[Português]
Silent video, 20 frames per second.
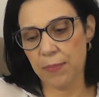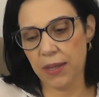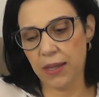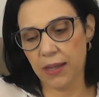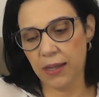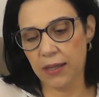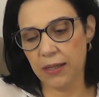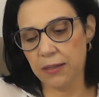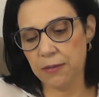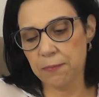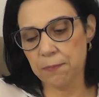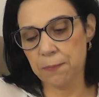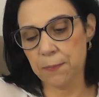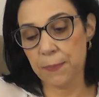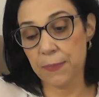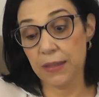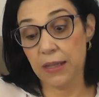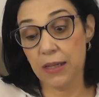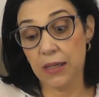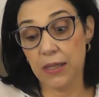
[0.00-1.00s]
bem,
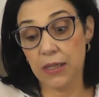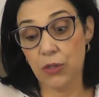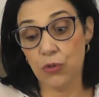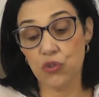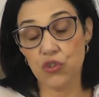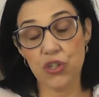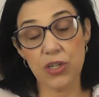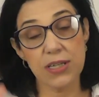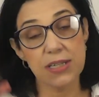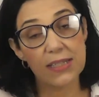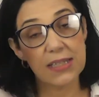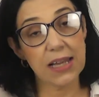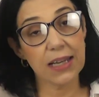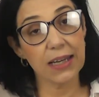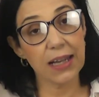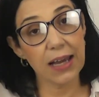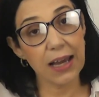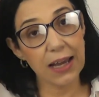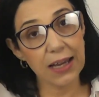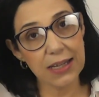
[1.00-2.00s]
e utilizar
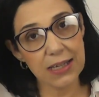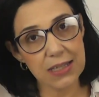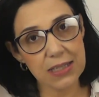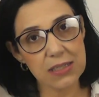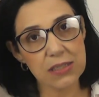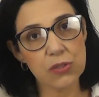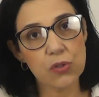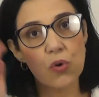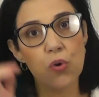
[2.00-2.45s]
na raiz.